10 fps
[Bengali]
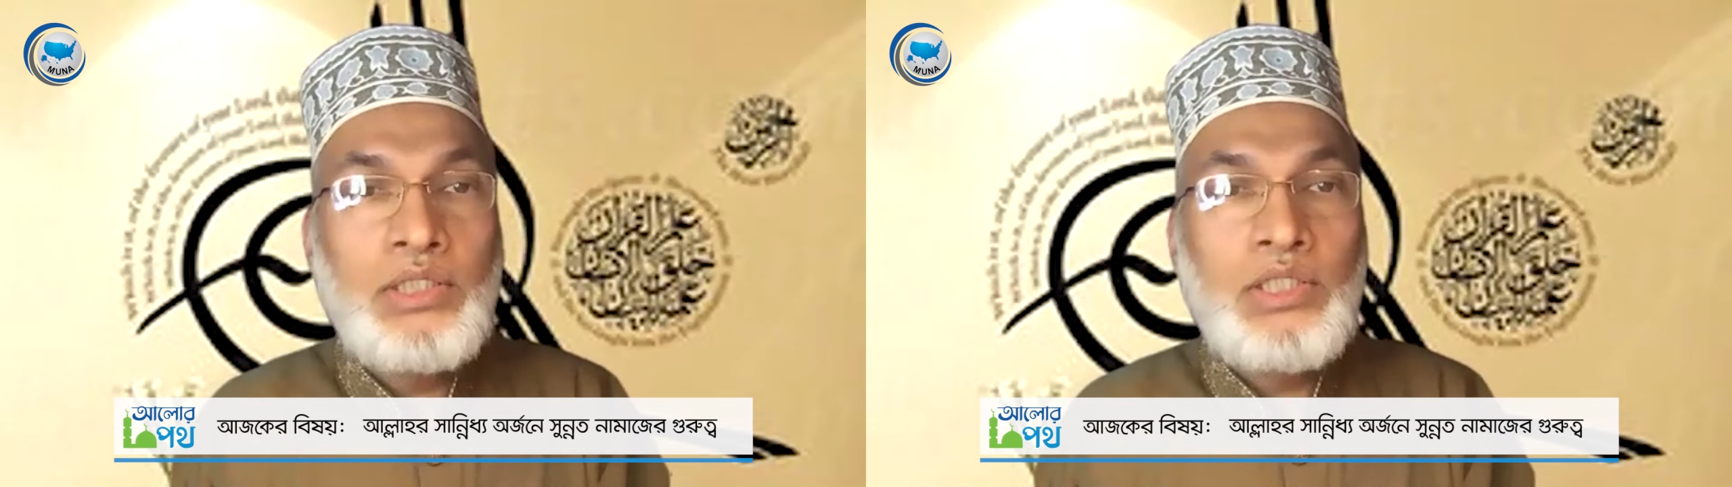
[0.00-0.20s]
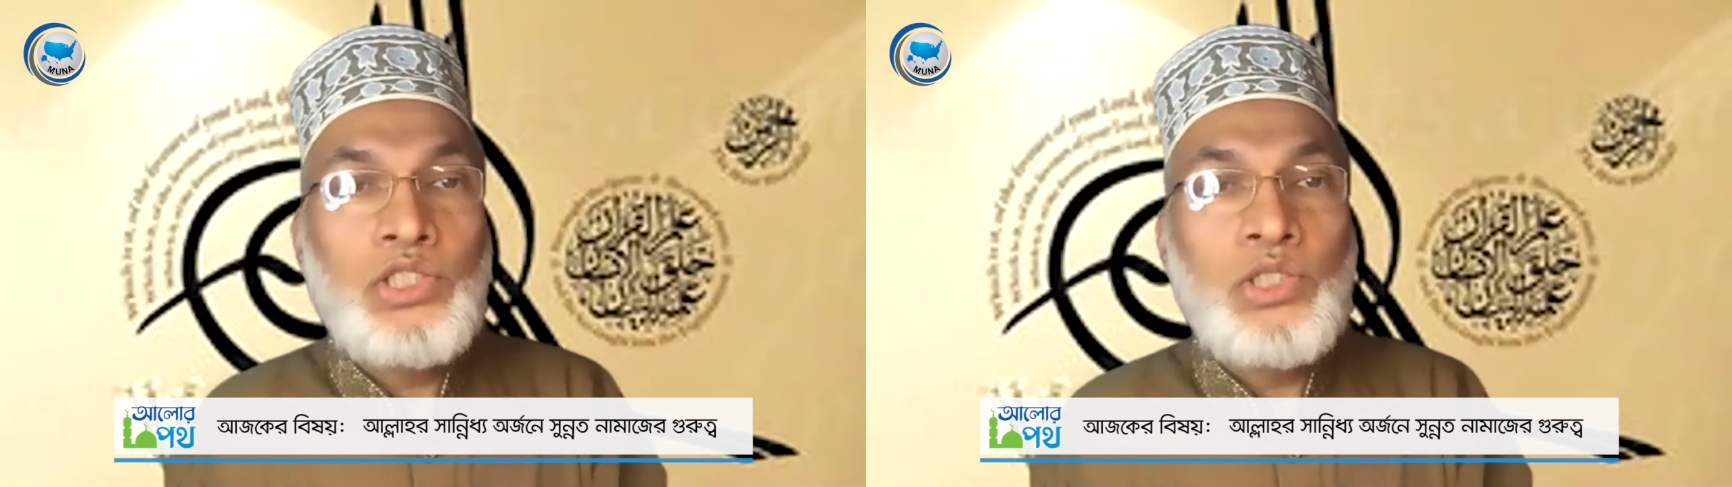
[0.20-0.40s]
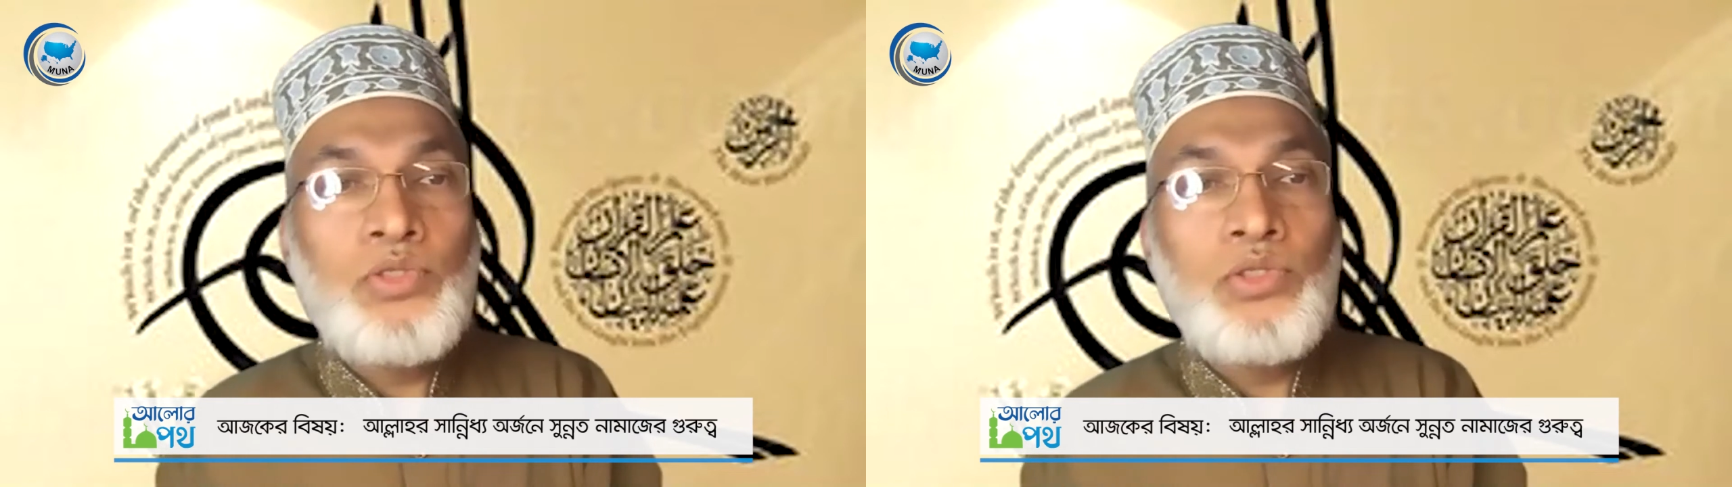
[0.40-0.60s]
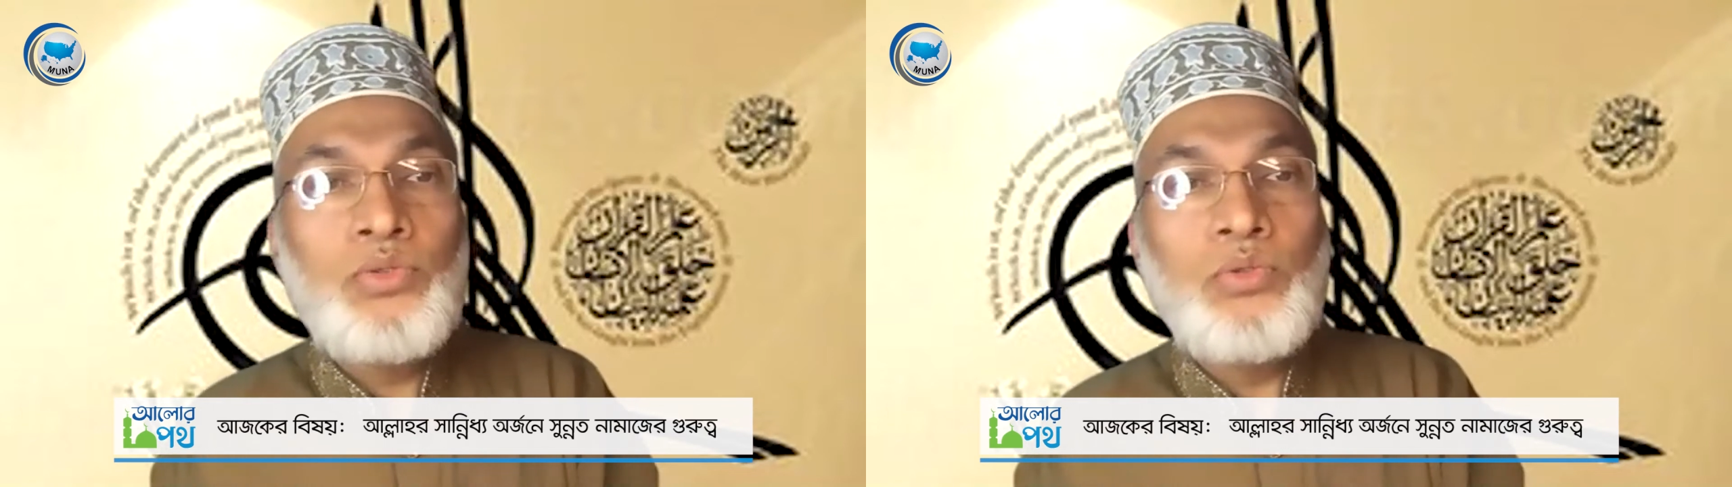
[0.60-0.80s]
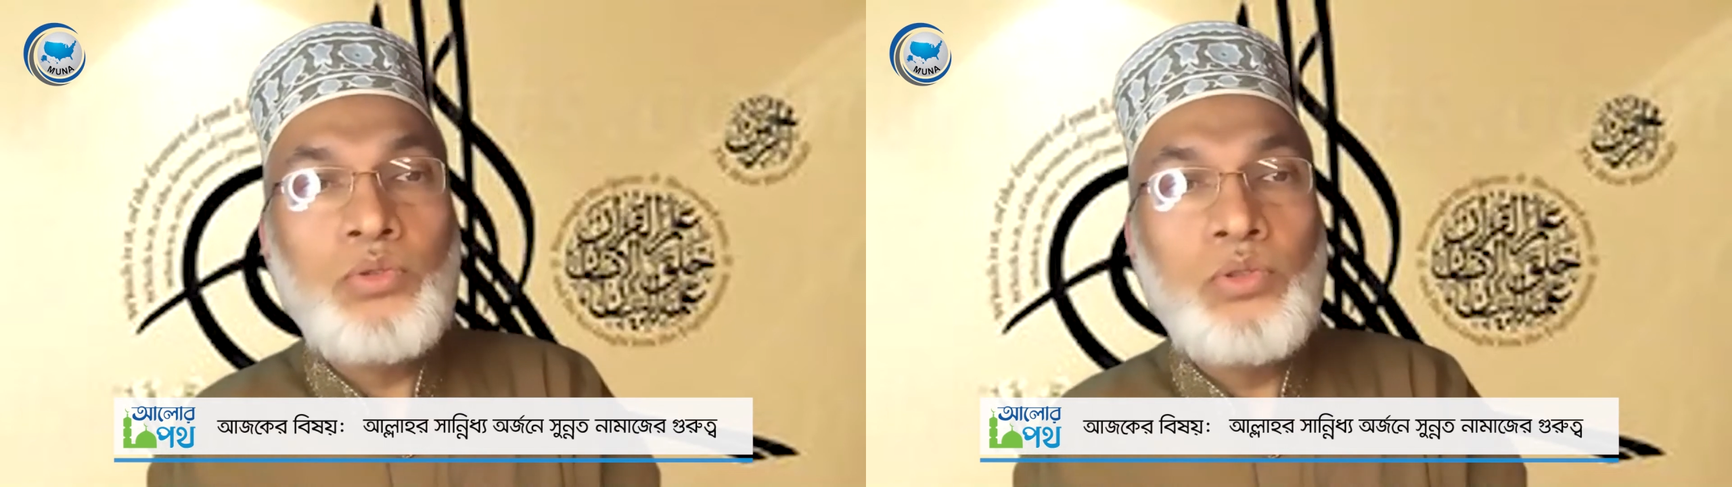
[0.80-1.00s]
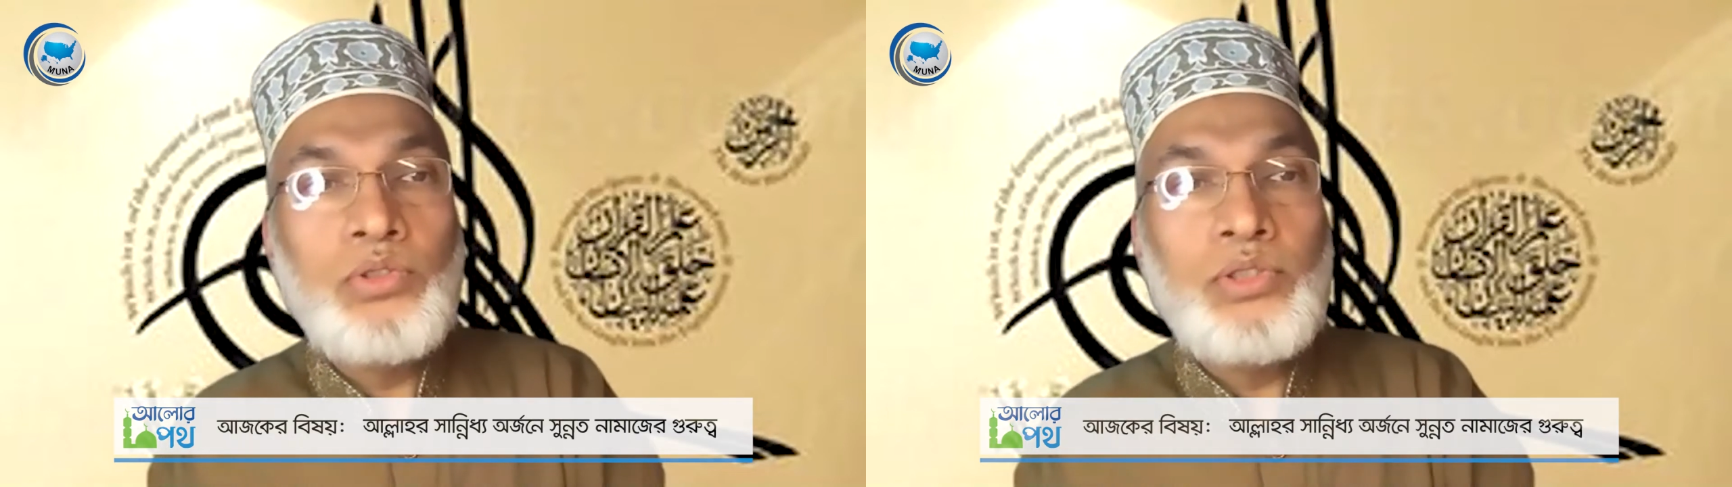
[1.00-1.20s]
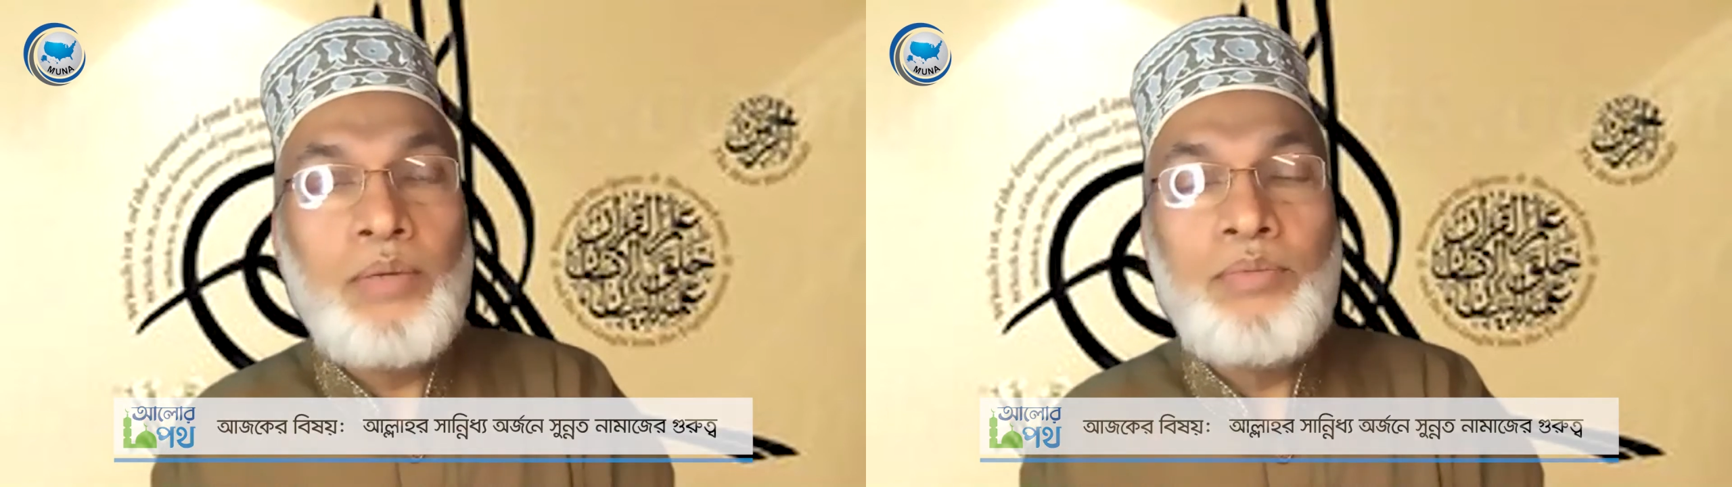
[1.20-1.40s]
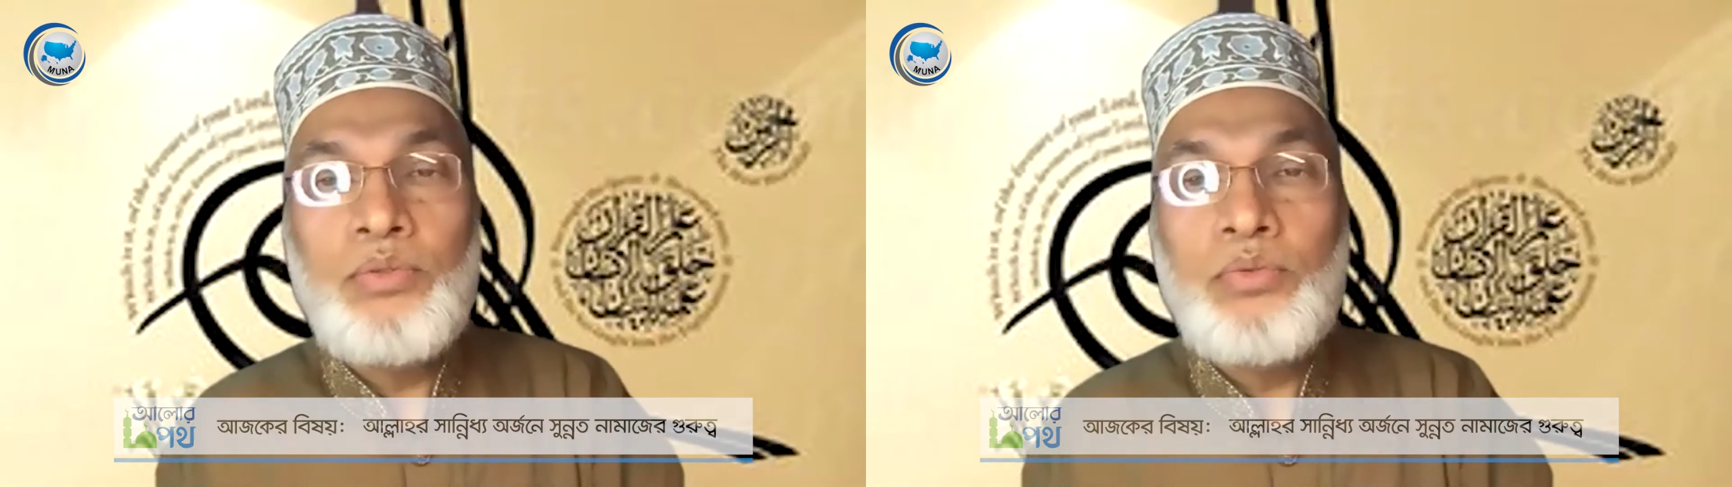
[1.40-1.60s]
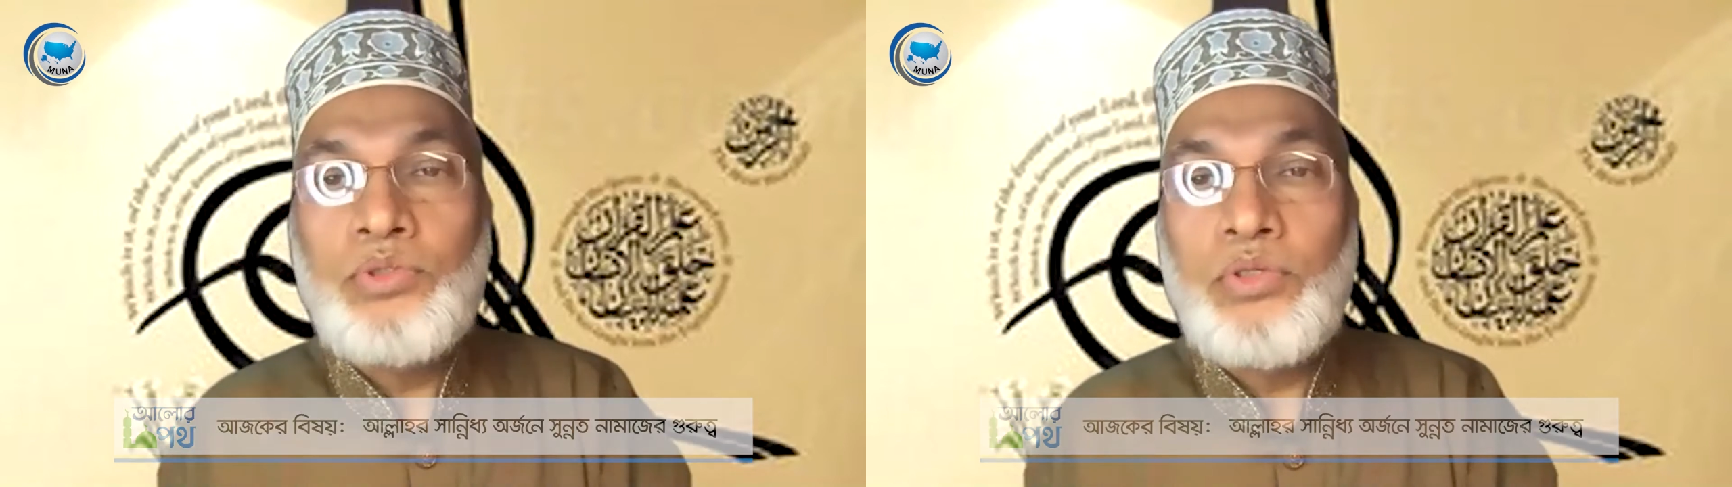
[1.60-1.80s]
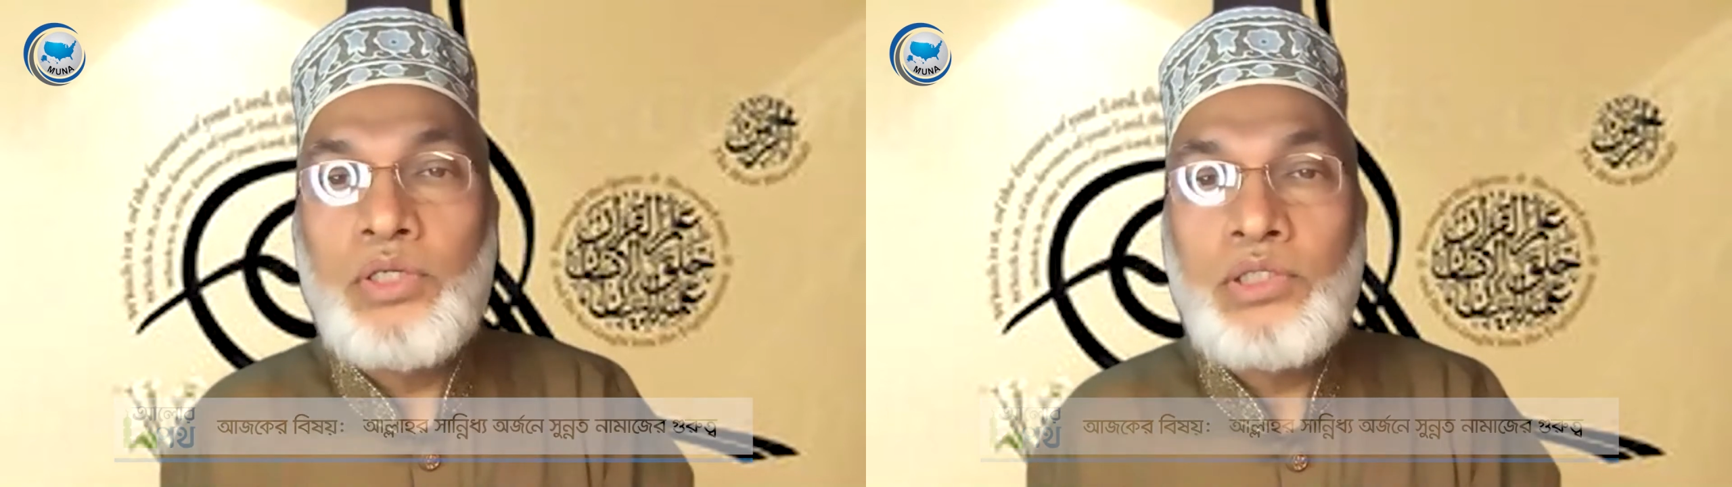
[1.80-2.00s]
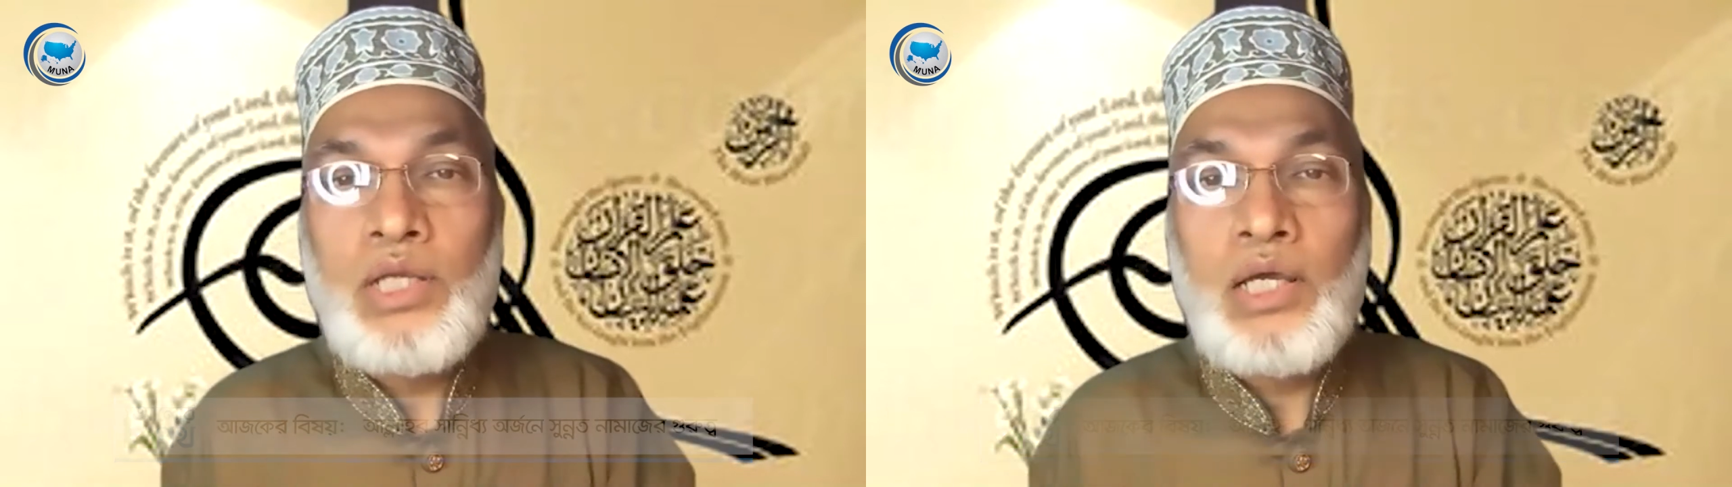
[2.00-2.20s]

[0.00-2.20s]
সেই সমস্ত সুন্নতগুলো যদি আপনি ওজোরের